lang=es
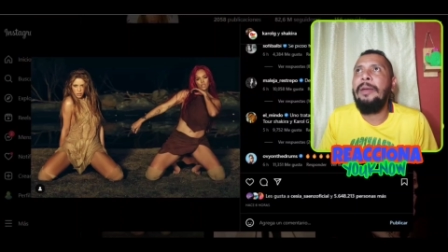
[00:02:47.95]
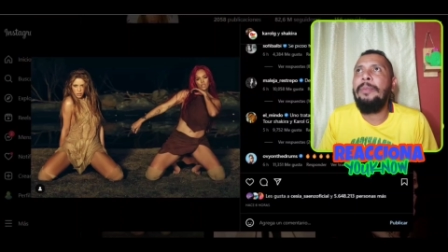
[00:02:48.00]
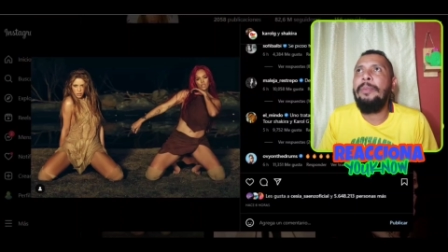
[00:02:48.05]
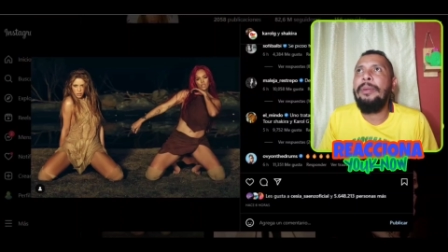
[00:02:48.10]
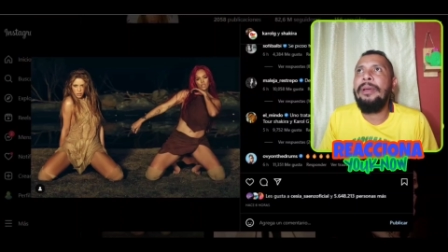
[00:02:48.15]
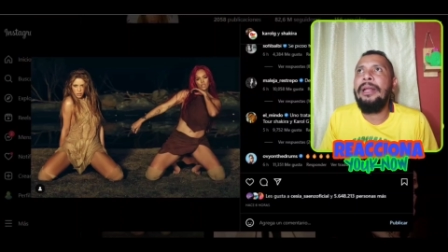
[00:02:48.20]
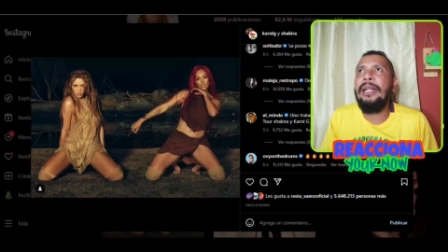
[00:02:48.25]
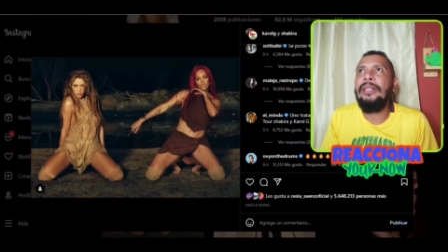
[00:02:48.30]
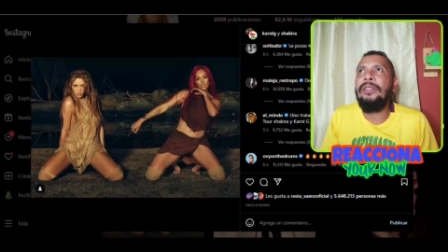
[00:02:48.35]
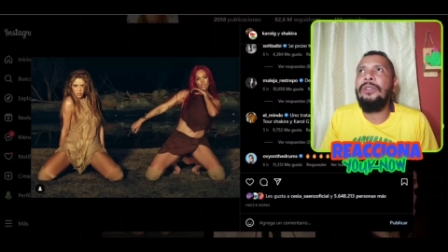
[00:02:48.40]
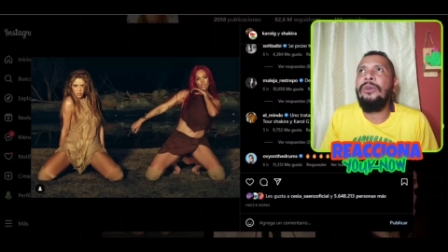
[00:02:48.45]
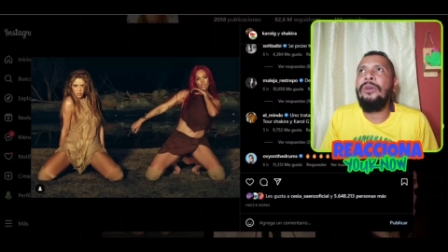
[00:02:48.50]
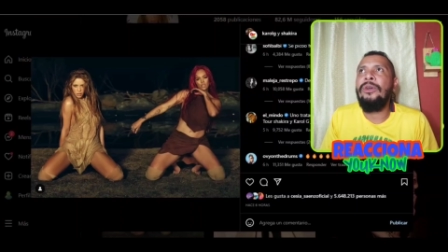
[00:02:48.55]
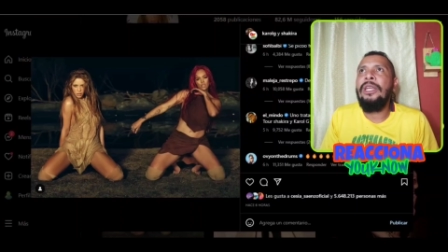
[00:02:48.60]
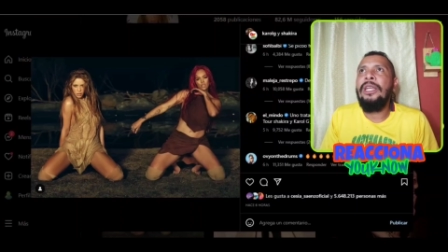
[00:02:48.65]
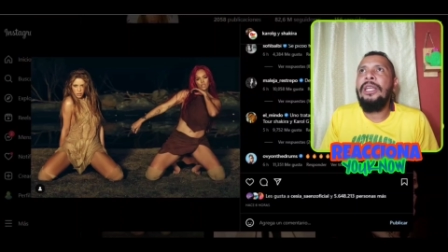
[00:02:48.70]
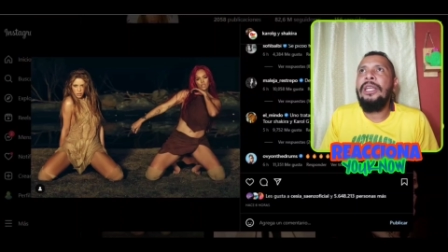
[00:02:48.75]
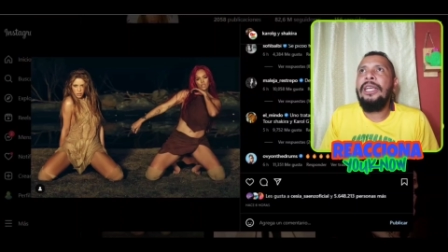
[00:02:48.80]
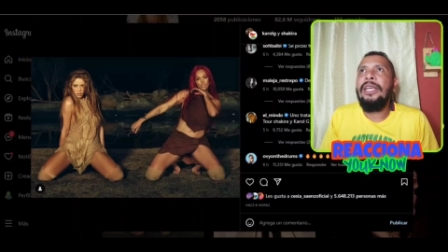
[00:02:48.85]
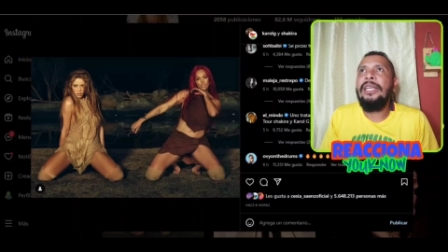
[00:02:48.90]
esperando
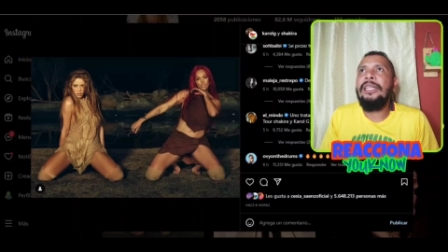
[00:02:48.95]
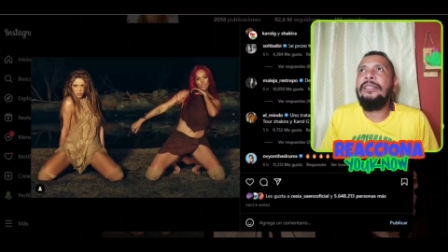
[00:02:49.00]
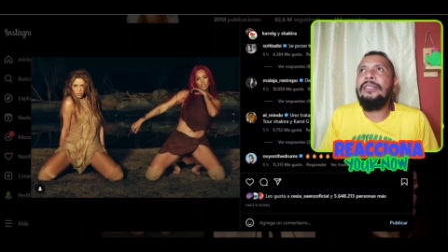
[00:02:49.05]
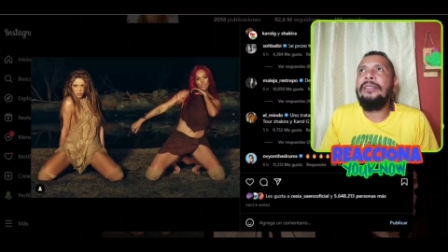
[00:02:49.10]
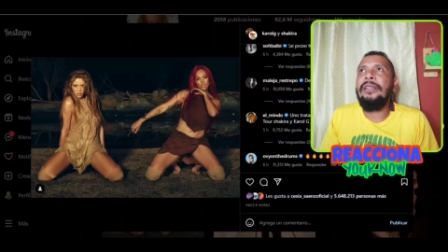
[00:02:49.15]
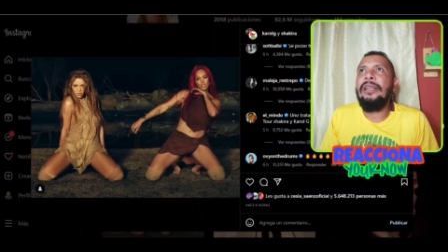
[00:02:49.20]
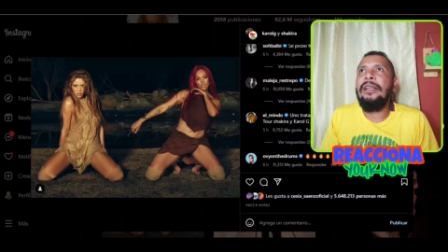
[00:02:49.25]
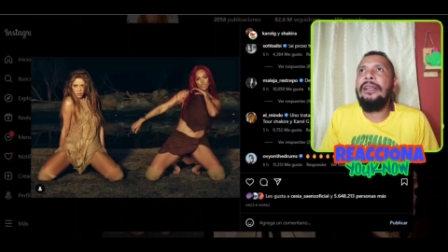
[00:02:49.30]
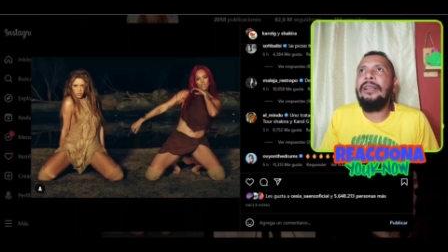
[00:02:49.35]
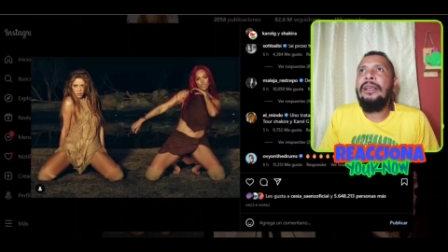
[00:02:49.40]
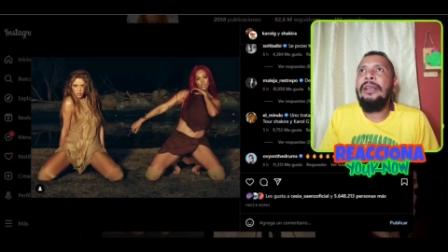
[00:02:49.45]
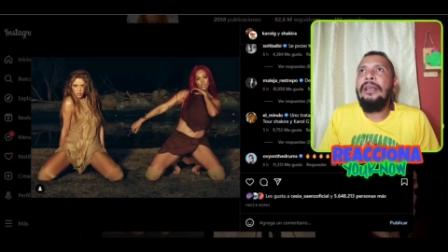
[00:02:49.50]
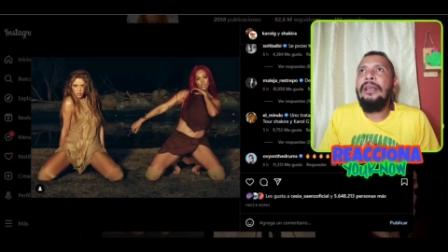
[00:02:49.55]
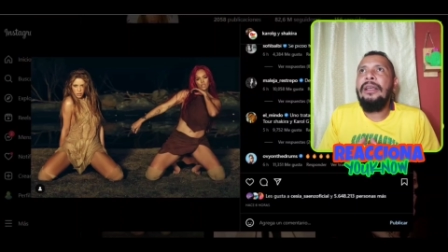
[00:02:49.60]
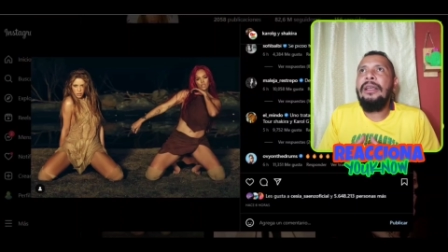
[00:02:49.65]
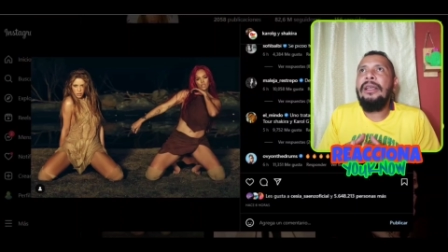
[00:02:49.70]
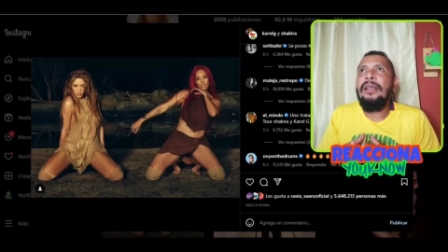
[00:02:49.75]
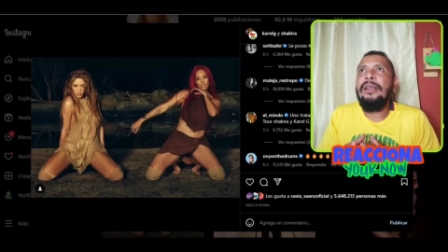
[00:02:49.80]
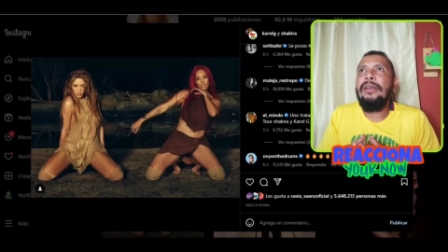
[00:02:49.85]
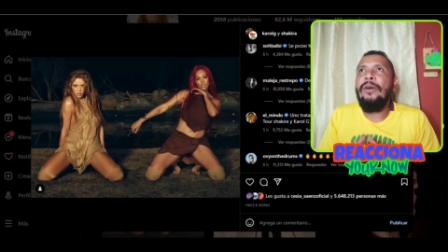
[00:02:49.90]
entre
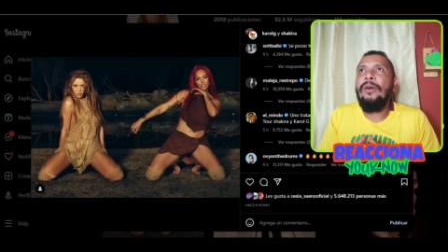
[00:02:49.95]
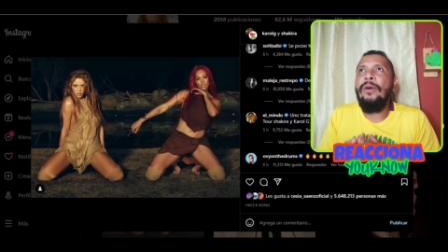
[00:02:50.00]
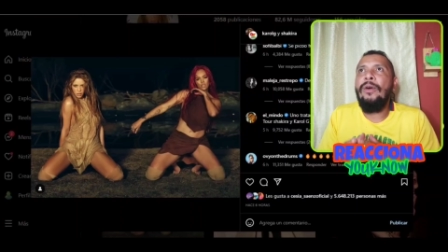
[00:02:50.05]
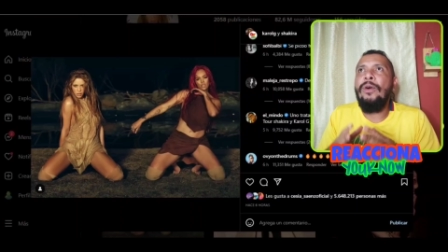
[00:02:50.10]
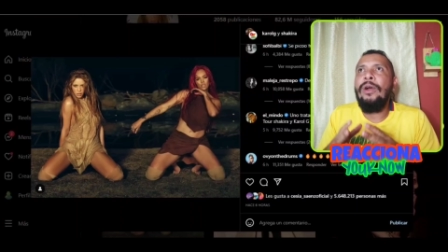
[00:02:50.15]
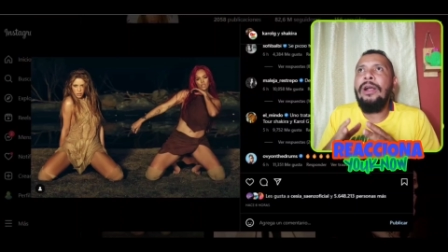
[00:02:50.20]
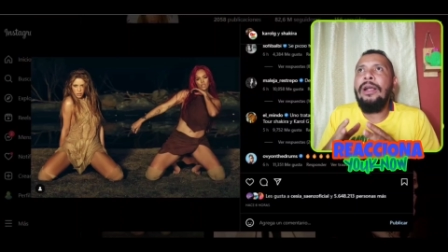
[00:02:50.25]
eh,